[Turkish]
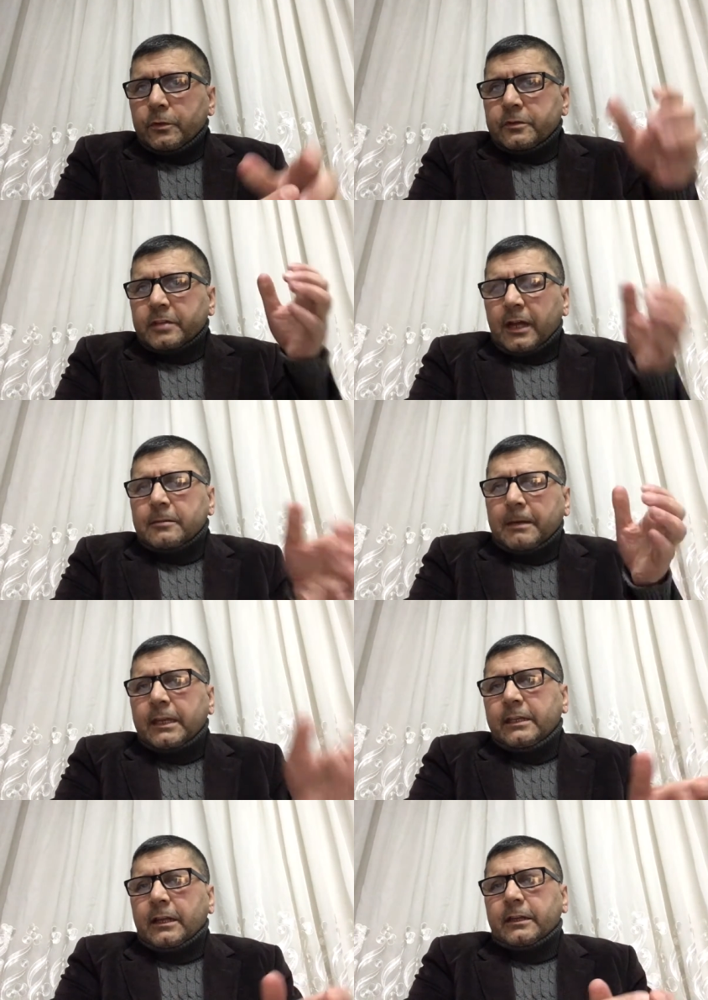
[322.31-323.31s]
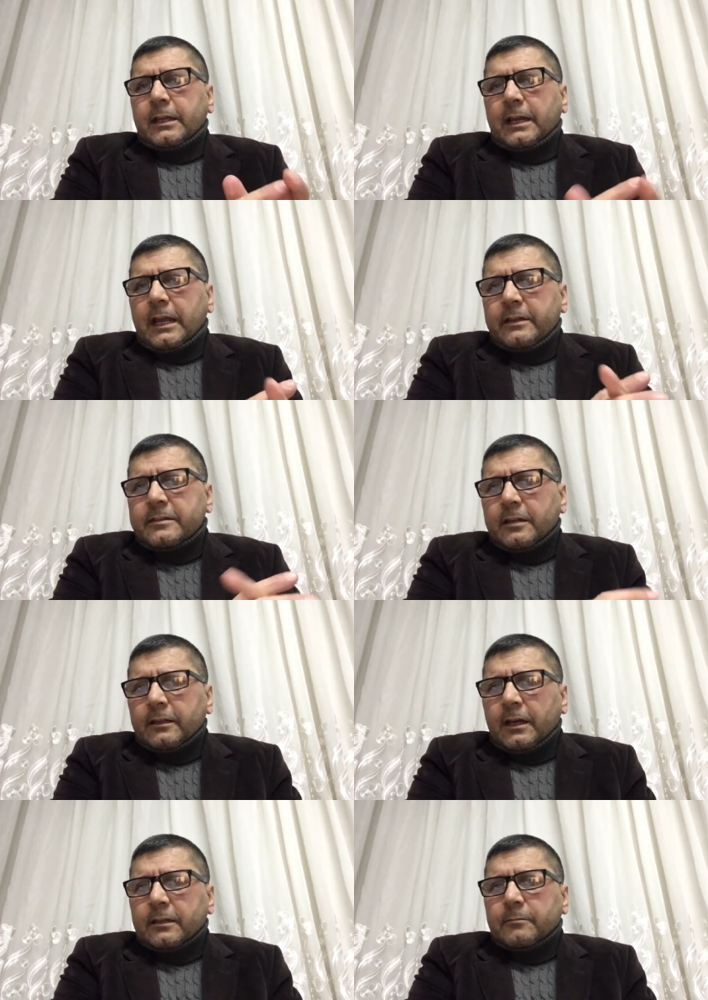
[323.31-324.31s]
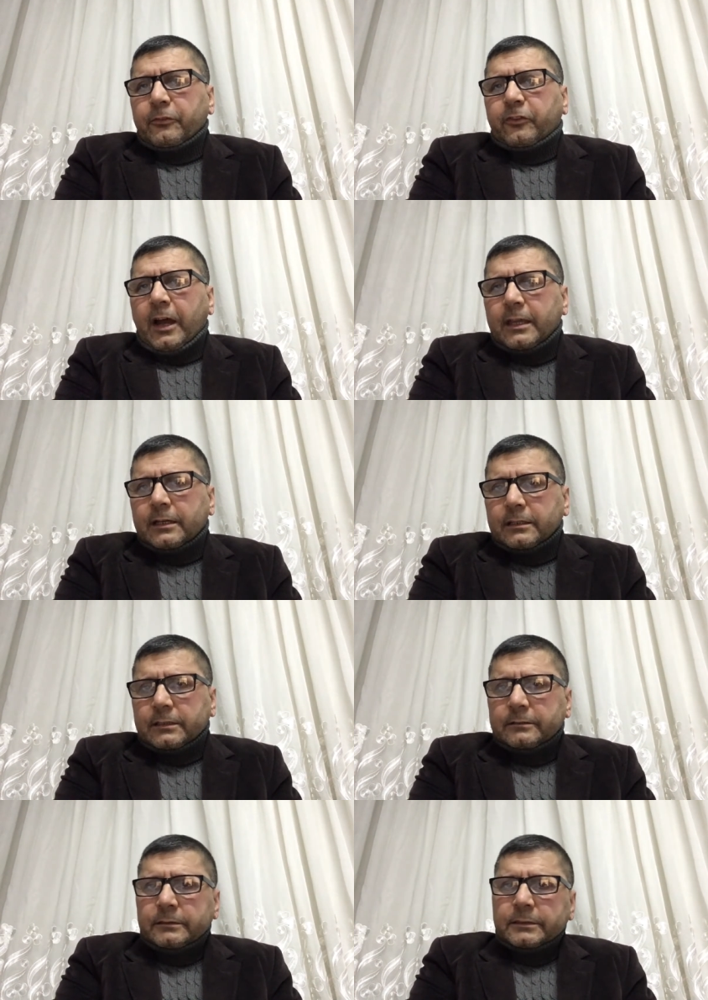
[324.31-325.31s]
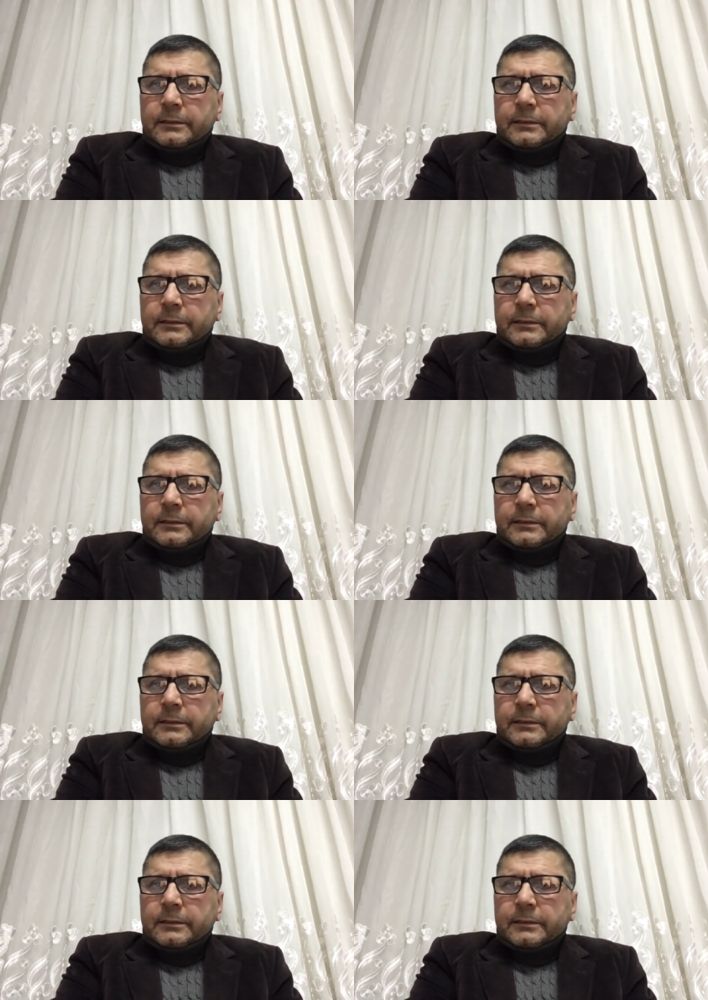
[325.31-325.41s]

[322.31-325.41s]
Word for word: Sadi Bey'in yanına gelen insanlar da bu saygının